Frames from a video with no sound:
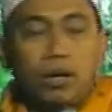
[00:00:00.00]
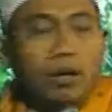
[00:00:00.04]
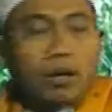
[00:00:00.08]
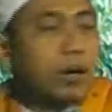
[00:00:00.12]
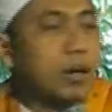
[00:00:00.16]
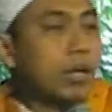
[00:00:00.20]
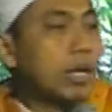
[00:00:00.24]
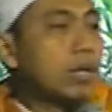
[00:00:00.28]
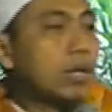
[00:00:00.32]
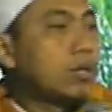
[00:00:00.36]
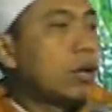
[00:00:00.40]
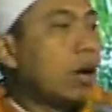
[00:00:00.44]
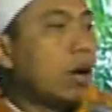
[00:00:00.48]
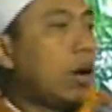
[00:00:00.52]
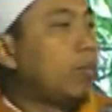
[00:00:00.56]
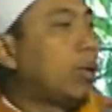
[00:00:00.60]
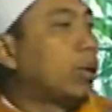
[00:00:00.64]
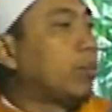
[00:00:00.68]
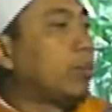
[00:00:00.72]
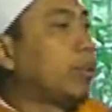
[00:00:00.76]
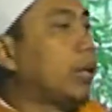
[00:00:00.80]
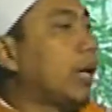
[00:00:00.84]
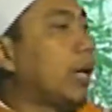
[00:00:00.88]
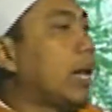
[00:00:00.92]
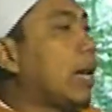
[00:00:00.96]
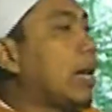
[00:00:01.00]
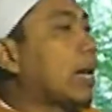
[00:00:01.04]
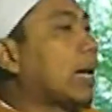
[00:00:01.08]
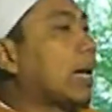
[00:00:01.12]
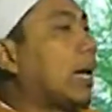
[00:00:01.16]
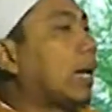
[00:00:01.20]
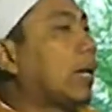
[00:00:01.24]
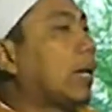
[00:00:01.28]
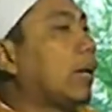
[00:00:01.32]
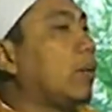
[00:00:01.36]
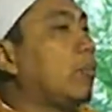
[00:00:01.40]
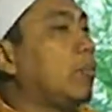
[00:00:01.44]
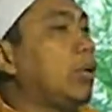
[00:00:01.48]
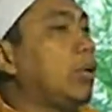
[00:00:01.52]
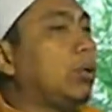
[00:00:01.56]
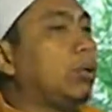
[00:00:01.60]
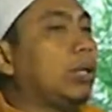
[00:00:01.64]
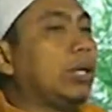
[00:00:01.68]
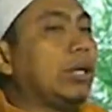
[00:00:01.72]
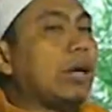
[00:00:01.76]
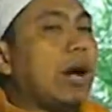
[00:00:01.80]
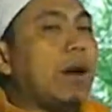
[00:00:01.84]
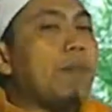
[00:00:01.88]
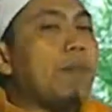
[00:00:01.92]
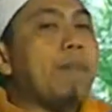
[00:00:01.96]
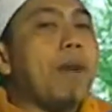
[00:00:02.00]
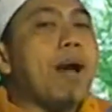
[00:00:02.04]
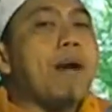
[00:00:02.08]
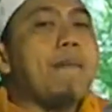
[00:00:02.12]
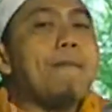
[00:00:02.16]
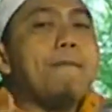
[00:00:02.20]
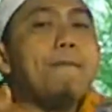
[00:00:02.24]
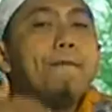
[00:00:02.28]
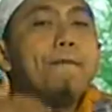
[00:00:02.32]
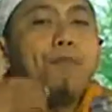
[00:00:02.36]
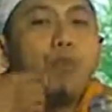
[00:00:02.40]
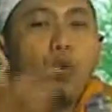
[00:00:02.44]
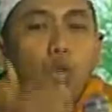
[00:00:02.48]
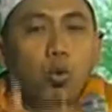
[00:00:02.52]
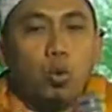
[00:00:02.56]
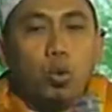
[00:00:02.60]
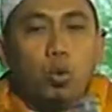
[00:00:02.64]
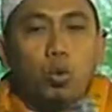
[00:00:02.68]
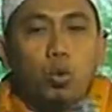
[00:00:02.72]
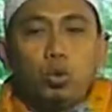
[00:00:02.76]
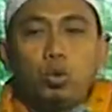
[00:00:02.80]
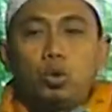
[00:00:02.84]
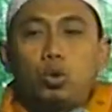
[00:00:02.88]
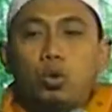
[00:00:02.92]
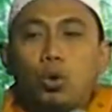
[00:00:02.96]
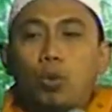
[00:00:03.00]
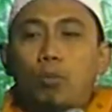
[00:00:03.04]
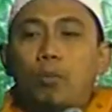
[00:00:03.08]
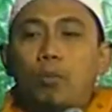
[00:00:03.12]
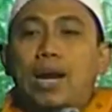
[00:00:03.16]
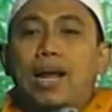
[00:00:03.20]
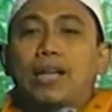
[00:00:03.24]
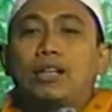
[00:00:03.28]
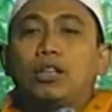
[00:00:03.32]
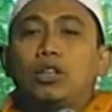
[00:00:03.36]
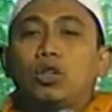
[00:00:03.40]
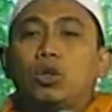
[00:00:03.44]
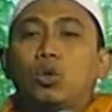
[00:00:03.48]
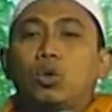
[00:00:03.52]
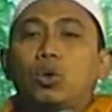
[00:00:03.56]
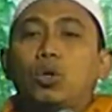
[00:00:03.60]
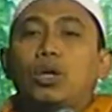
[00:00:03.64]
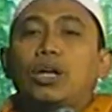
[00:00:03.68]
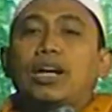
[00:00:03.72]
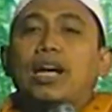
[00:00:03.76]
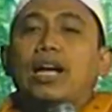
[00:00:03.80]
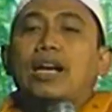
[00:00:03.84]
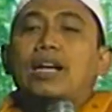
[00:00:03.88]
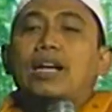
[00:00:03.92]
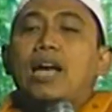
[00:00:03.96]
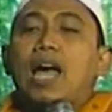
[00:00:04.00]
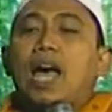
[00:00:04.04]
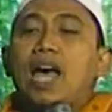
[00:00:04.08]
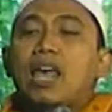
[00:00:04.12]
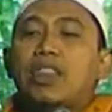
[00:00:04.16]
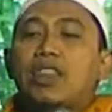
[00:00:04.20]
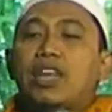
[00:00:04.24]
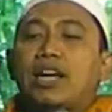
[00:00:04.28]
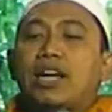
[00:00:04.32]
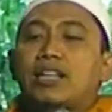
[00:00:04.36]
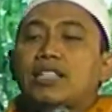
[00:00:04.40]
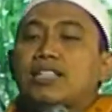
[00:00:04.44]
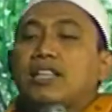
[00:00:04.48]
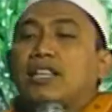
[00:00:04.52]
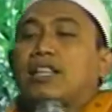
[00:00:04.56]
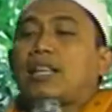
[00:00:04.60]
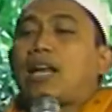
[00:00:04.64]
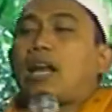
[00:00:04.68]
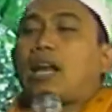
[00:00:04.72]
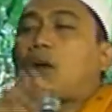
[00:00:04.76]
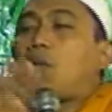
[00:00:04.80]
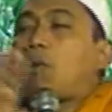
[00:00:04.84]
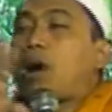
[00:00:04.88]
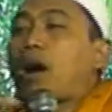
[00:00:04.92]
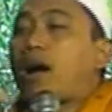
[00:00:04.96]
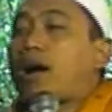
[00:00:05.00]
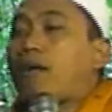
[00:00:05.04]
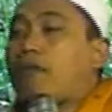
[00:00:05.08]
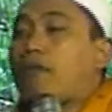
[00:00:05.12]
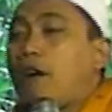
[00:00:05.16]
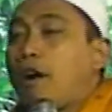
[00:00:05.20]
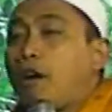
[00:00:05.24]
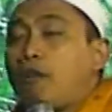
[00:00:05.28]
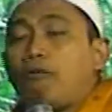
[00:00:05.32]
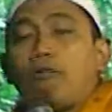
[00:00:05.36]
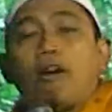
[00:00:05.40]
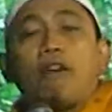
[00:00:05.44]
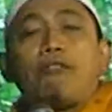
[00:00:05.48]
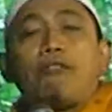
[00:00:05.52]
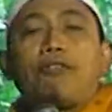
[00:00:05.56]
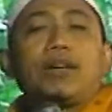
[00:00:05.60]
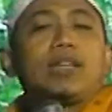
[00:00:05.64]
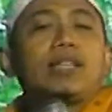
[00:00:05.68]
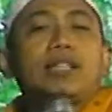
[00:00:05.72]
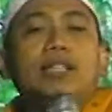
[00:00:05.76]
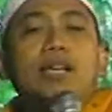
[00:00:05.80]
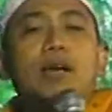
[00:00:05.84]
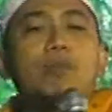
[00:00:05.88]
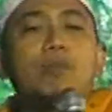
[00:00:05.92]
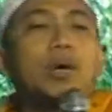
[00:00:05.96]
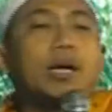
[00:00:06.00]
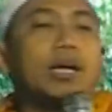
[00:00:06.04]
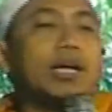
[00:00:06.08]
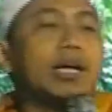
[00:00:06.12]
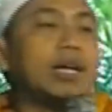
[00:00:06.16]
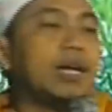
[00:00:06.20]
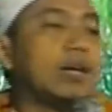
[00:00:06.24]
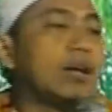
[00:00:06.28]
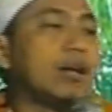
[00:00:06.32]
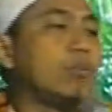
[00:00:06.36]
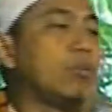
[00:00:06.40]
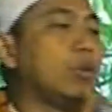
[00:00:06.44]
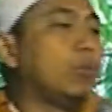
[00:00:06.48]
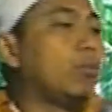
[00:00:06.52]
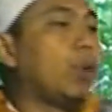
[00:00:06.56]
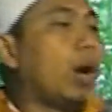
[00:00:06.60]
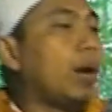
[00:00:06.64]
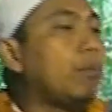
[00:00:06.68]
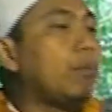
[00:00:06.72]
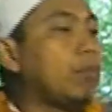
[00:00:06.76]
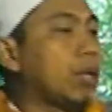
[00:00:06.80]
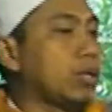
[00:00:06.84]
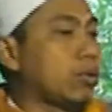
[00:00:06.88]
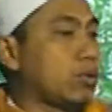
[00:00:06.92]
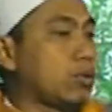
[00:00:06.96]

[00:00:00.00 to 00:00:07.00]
oleh sahabat Bilal karena beliau tidak mampu untuk melantunkan adhan setelah wafatnya baginda Nabi Muhammad